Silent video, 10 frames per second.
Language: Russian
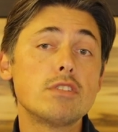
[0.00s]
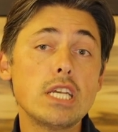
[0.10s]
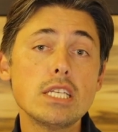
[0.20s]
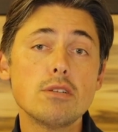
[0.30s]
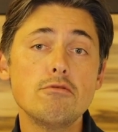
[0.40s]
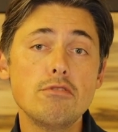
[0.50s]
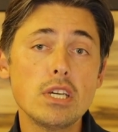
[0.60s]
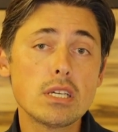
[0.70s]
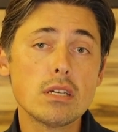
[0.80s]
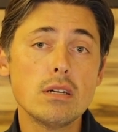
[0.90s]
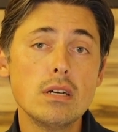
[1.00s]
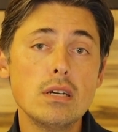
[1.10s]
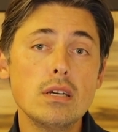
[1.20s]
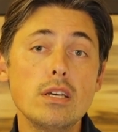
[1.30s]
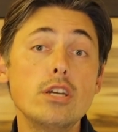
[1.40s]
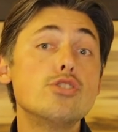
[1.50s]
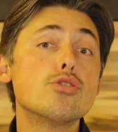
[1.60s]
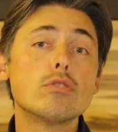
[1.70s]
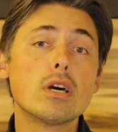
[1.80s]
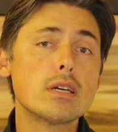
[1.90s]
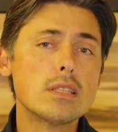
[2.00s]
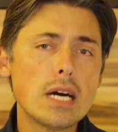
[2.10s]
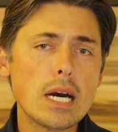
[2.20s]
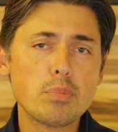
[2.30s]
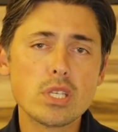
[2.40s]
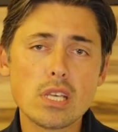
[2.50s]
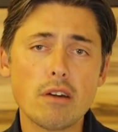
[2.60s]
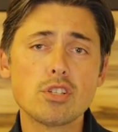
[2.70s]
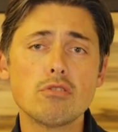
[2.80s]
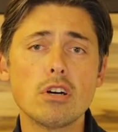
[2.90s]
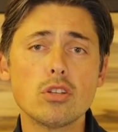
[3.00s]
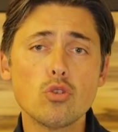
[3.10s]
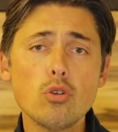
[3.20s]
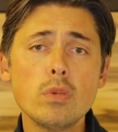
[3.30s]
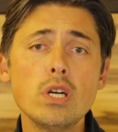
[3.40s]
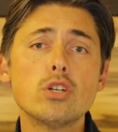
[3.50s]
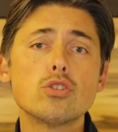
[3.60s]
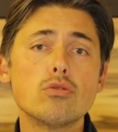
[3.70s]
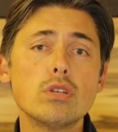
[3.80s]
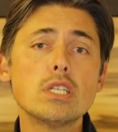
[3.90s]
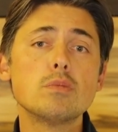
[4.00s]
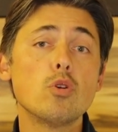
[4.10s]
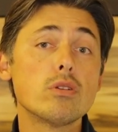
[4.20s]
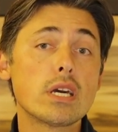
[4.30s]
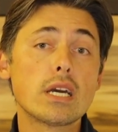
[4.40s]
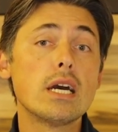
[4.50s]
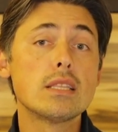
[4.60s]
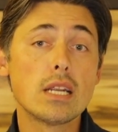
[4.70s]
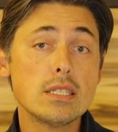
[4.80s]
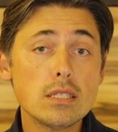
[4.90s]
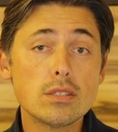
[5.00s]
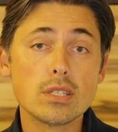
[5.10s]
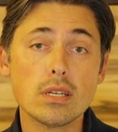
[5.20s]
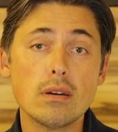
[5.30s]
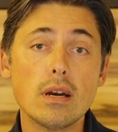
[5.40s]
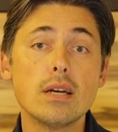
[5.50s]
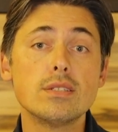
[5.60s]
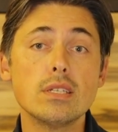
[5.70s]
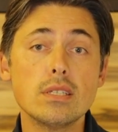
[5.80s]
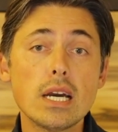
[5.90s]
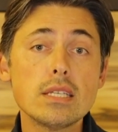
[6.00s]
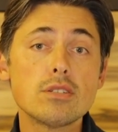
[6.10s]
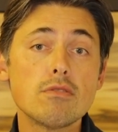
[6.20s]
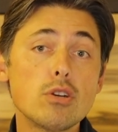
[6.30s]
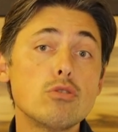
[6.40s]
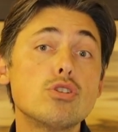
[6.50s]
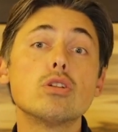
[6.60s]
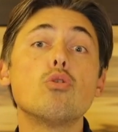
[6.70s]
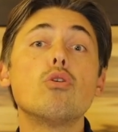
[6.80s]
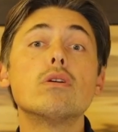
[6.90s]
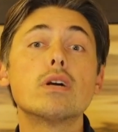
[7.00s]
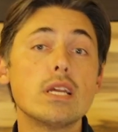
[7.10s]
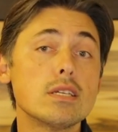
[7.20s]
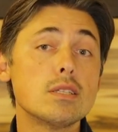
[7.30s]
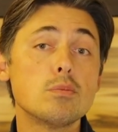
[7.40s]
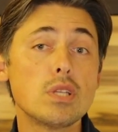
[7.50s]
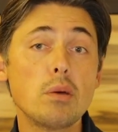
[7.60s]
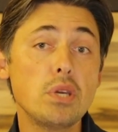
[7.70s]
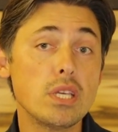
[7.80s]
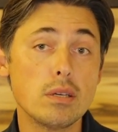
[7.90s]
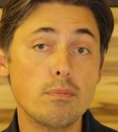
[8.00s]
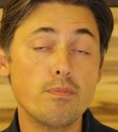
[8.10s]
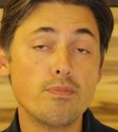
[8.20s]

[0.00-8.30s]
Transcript: в третьем веке и еще тогда писавшего о том, что есть, мол, такая традиция – осенять свое чело крестным знамением.